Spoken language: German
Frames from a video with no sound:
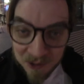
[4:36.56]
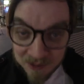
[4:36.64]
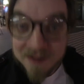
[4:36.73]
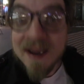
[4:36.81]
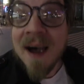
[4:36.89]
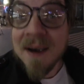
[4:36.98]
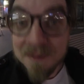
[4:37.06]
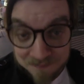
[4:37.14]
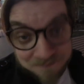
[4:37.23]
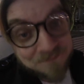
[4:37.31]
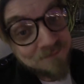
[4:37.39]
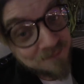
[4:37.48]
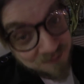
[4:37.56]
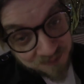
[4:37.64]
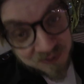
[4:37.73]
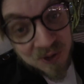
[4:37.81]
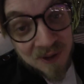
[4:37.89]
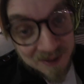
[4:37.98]
ja auch noch ein Tag
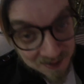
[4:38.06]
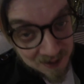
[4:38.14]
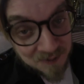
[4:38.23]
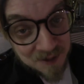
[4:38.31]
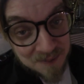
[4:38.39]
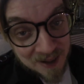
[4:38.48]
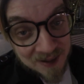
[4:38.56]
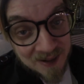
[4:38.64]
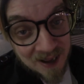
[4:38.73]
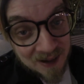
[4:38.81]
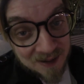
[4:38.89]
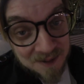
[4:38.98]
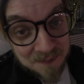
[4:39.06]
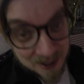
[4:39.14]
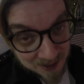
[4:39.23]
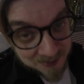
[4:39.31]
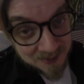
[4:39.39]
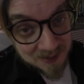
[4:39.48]
so ist das hier auf der Berlinale
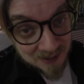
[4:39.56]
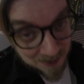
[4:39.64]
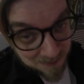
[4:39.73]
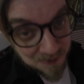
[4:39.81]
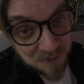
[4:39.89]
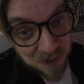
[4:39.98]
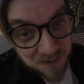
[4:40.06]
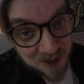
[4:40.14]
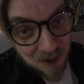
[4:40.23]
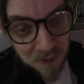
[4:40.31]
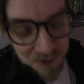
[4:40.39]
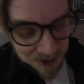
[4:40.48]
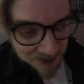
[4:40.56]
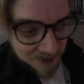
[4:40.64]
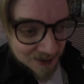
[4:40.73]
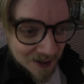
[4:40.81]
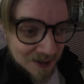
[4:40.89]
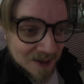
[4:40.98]
Party, aber früh wieder
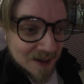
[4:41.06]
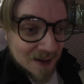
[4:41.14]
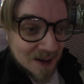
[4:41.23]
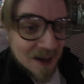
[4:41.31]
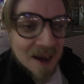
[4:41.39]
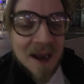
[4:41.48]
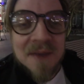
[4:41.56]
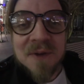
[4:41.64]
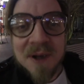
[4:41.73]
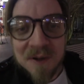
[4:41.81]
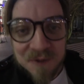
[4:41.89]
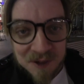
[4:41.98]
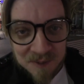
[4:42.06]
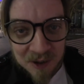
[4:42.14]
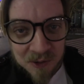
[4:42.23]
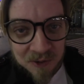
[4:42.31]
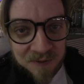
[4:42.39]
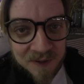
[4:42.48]
aufstehen, denn äh, es wollen ja Filme
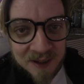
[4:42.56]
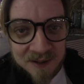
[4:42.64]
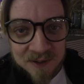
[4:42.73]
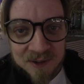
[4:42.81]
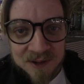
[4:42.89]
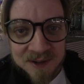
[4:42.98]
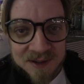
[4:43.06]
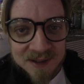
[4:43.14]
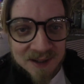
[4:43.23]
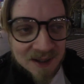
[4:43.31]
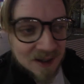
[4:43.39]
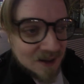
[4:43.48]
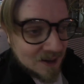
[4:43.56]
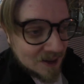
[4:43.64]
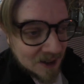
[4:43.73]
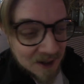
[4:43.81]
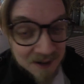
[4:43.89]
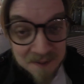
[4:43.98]
geguckt werden und äh,
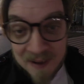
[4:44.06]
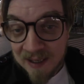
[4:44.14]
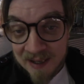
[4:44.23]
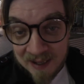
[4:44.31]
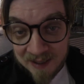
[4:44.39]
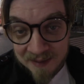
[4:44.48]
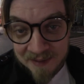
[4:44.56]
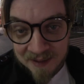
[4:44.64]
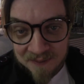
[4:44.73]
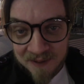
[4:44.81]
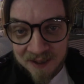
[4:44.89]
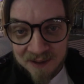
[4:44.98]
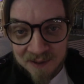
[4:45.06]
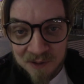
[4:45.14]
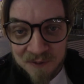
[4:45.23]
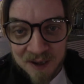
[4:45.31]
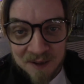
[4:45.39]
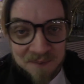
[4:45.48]
die Berlinale entdeckt werden.
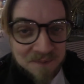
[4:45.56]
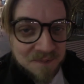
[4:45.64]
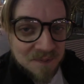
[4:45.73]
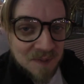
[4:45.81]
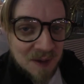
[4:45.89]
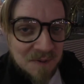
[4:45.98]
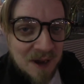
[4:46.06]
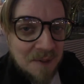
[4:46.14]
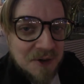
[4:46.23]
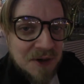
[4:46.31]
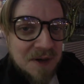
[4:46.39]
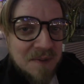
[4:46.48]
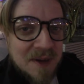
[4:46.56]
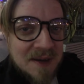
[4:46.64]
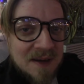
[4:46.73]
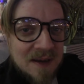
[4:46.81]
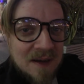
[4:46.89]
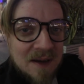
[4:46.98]
Insofern verabschiede ich
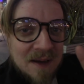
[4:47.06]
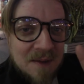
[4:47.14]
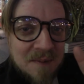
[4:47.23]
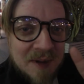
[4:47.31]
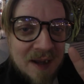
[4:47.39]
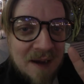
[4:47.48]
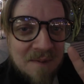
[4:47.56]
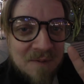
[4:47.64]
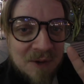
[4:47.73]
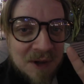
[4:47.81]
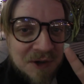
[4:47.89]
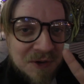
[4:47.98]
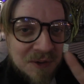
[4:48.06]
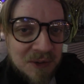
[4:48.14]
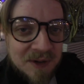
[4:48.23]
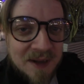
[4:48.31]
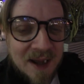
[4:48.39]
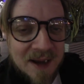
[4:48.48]
mich mit einem wunderschönen
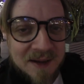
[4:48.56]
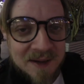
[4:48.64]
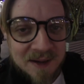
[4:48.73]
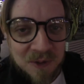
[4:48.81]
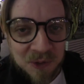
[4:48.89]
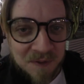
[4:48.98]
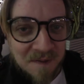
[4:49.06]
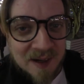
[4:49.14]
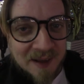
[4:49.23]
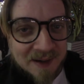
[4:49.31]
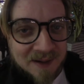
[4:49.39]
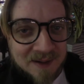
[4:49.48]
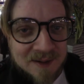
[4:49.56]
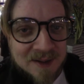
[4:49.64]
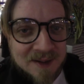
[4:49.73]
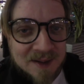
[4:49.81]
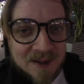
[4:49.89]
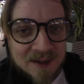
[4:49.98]
Gute Nacht. Der Rotwein war lecker.
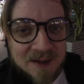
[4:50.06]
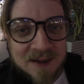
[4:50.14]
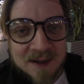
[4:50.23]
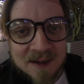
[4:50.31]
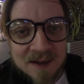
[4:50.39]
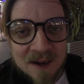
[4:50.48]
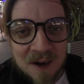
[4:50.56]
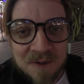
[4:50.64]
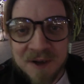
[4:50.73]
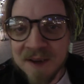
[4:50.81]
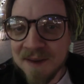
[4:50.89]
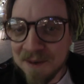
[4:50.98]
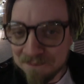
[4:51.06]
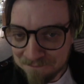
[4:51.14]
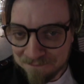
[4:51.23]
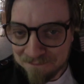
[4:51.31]
Äh, auf Wiedersehen.